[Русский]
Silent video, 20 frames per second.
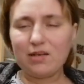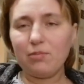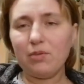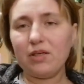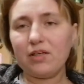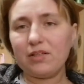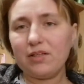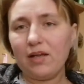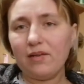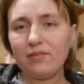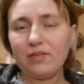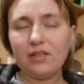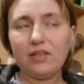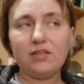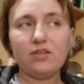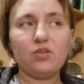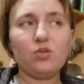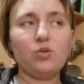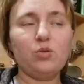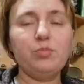Самое главное,
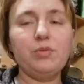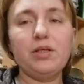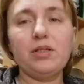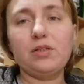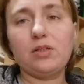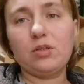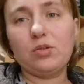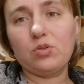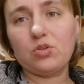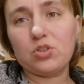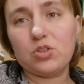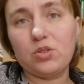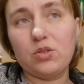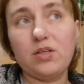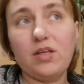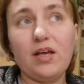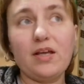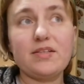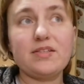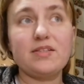документы, то, что
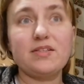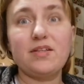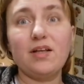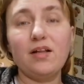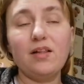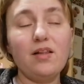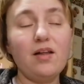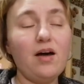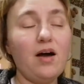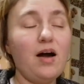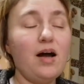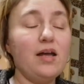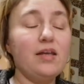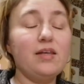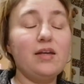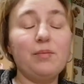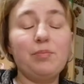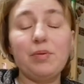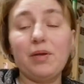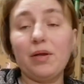я сдала,
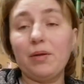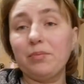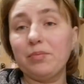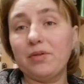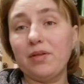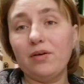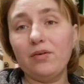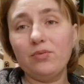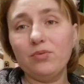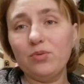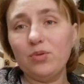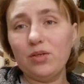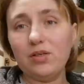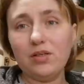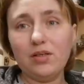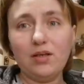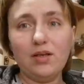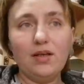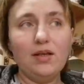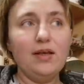я прям
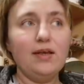довольна.